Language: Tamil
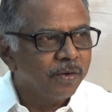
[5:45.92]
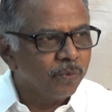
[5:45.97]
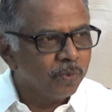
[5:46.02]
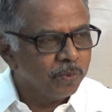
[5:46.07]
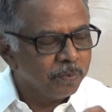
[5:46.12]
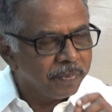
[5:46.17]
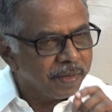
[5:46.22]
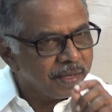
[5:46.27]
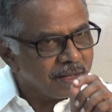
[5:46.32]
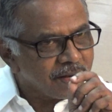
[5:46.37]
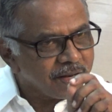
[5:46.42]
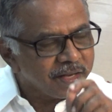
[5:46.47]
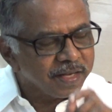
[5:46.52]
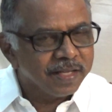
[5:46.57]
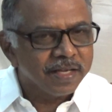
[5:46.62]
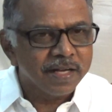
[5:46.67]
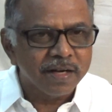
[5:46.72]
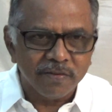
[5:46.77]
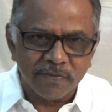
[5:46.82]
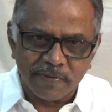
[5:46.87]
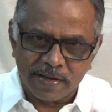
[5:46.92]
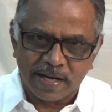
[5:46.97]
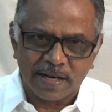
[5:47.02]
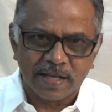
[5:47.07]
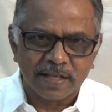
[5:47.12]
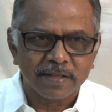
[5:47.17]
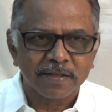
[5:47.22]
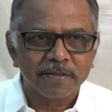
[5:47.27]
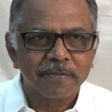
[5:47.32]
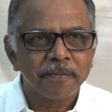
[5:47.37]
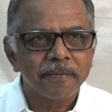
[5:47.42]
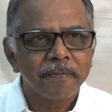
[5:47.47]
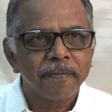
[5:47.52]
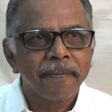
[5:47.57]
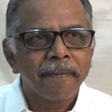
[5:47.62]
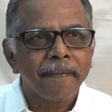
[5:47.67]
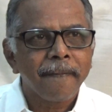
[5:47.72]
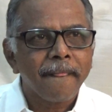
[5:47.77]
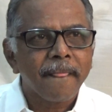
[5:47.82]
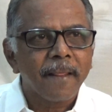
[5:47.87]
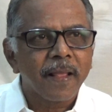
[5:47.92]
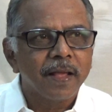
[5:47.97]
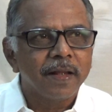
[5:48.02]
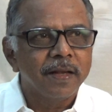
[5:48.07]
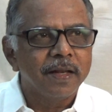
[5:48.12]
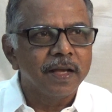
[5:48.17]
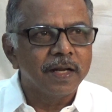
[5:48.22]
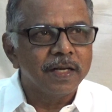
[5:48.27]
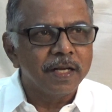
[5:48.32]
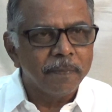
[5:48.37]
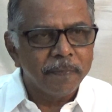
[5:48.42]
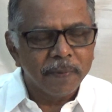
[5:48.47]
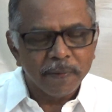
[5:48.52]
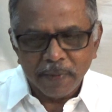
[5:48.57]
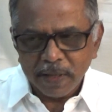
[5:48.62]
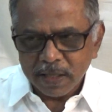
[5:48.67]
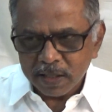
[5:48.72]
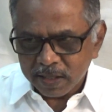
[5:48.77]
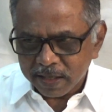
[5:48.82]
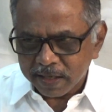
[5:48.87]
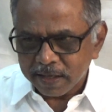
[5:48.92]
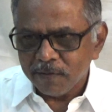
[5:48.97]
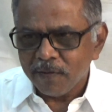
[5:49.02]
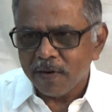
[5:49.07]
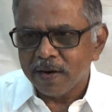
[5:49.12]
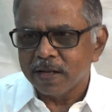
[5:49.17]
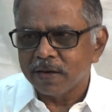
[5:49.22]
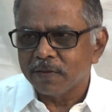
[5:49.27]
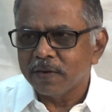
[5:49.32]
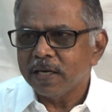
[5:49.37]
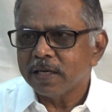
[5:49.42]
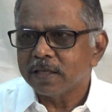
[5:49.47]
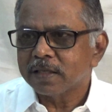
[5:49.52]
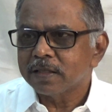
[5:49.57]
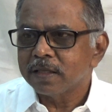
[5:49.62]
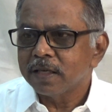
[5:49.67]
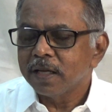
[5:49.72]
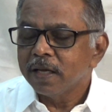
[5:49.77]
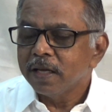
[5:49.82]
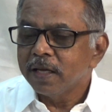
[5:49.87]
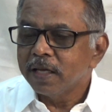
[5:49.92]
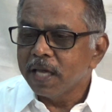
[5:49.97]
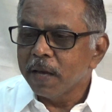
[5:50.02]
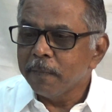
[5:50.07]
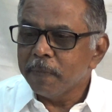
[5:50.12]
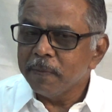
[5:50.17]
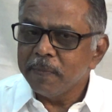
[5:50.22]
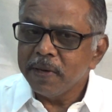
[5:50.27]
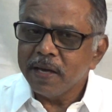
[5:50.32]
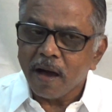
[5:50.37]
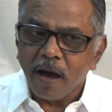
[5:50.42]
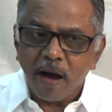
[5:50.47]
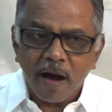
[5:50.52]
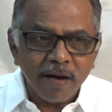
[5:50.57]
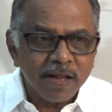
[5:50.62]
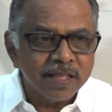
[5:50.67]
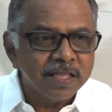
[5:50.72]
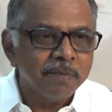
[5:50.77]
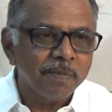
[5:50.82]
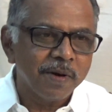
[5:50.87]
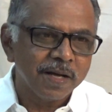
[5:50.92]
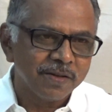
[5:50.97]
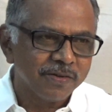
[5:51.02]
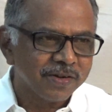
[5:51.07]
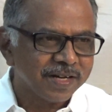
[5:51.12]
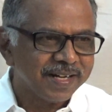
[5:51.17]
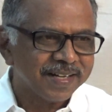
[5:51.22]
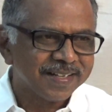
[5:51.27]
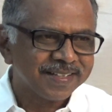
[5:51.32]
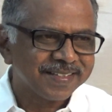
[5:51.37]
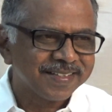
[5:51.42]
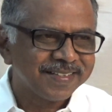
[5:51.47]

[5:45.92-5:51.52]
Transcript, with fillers: உண்மையான நீங்கள் வேறு நீங்கள் எப்பவுமே நிறைவானவர்கள் எப்பவுமே ஆனந்தமானவர்கள்